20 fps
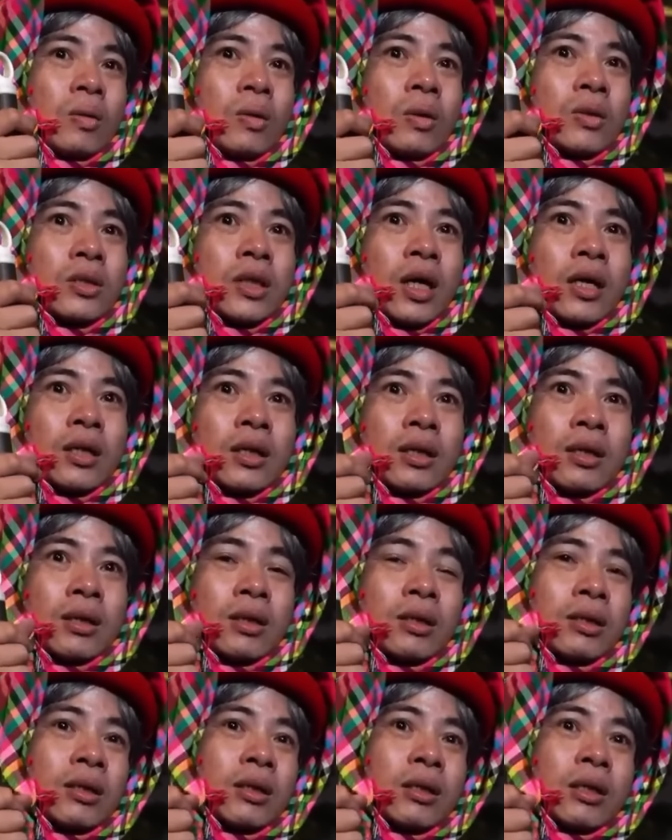ôi trời
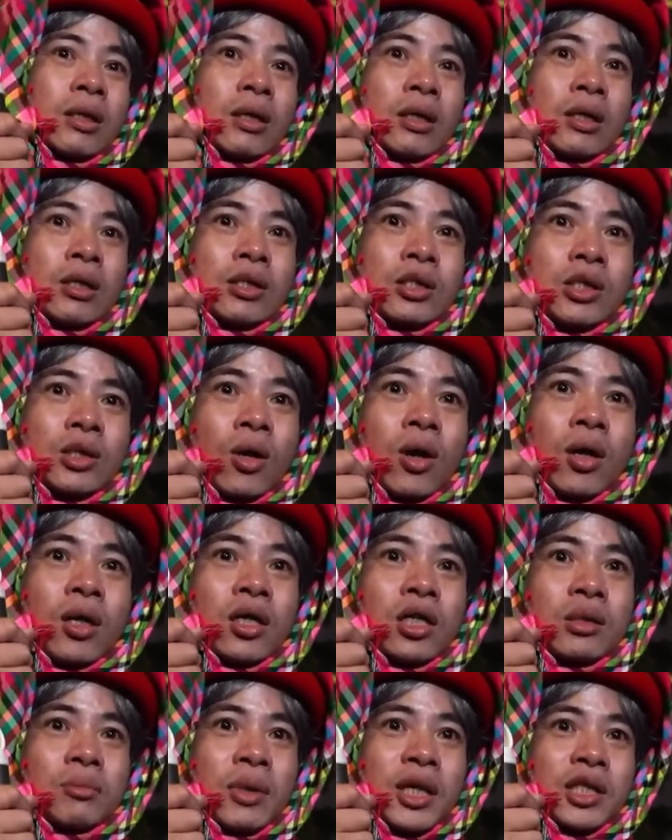ơi sò
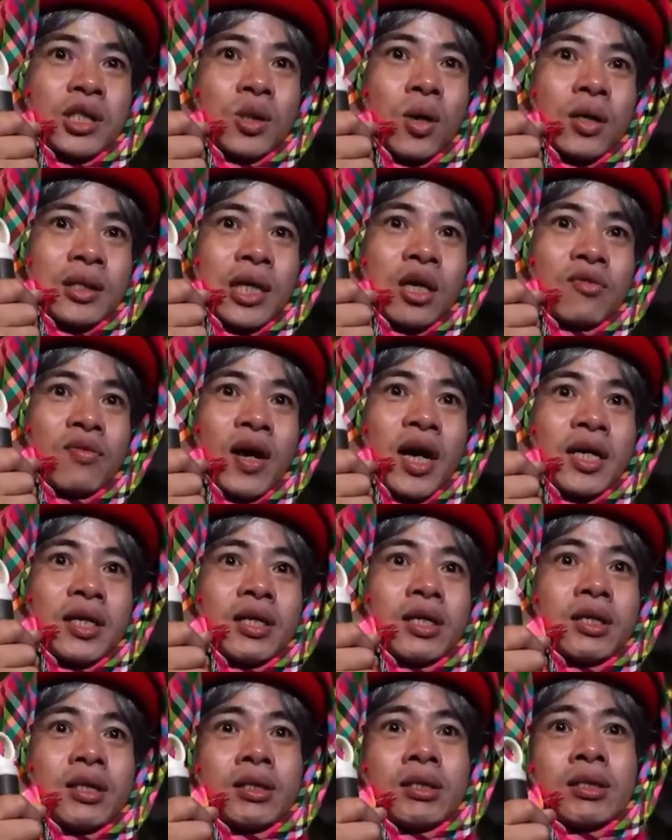ơi mày cho tao về
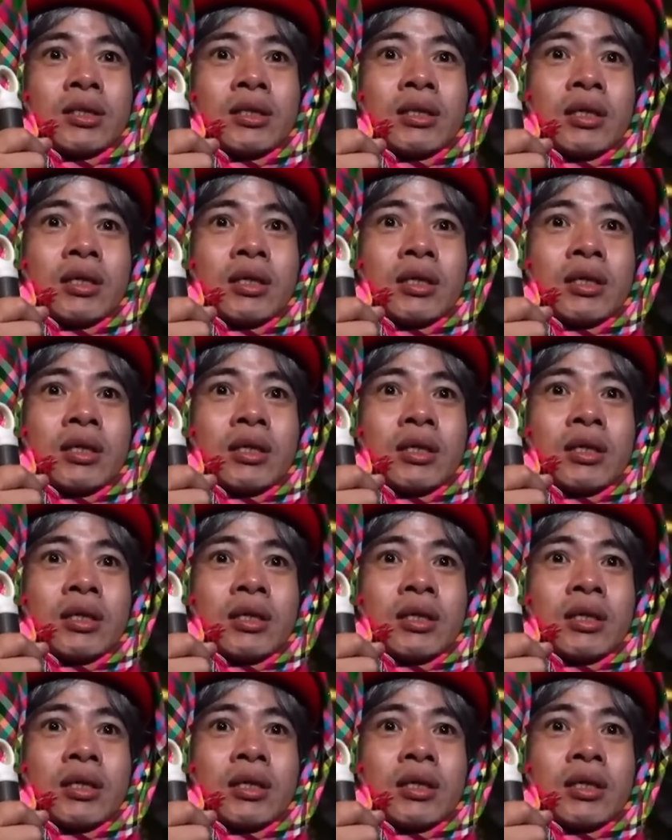đi